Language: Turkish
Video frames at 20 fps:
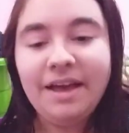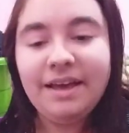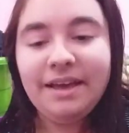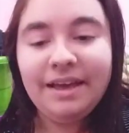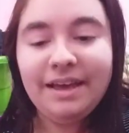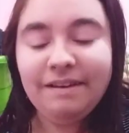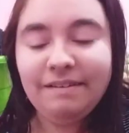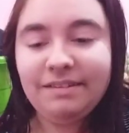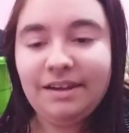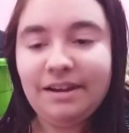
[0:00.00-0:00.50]

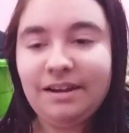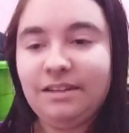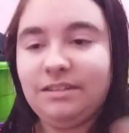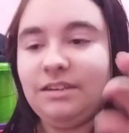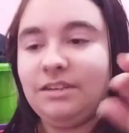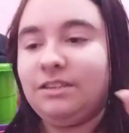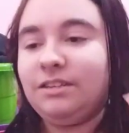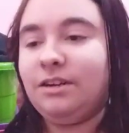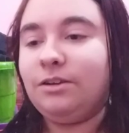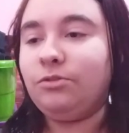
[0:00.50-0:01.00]
Evet
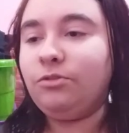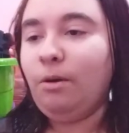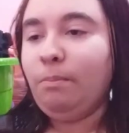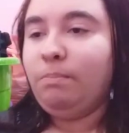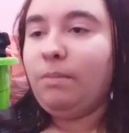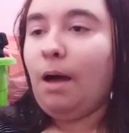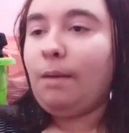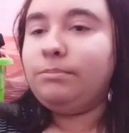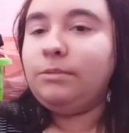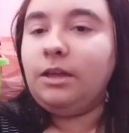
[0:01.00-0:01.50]
arkadaşlar
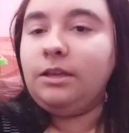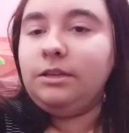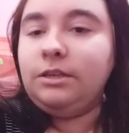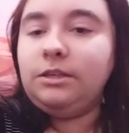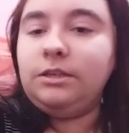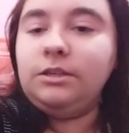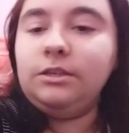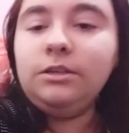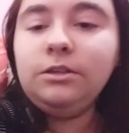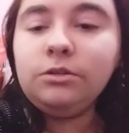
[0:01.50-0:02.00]
toplamda
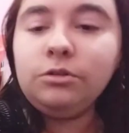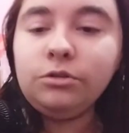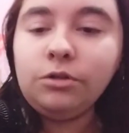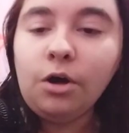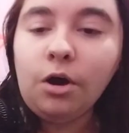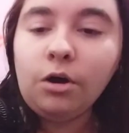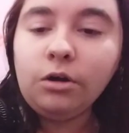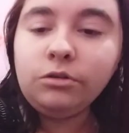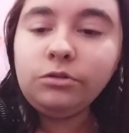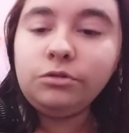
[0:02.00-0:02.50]
2,
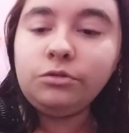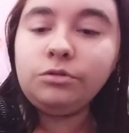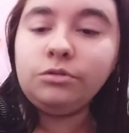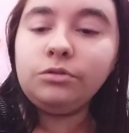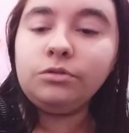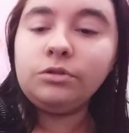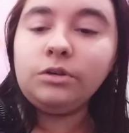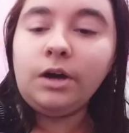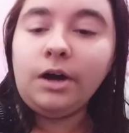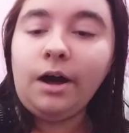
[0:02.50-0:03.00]

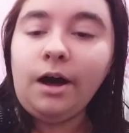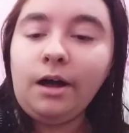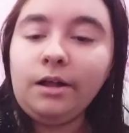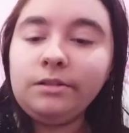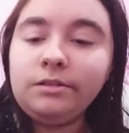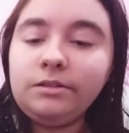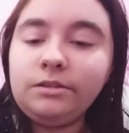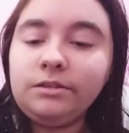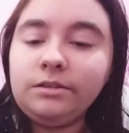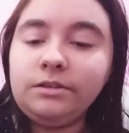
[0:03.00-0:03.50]
4,
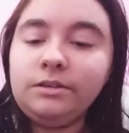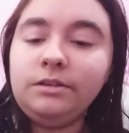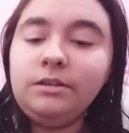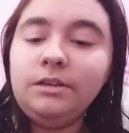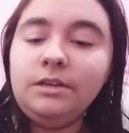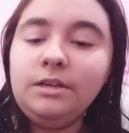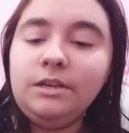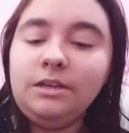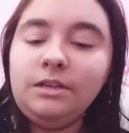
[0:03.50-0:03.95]
6,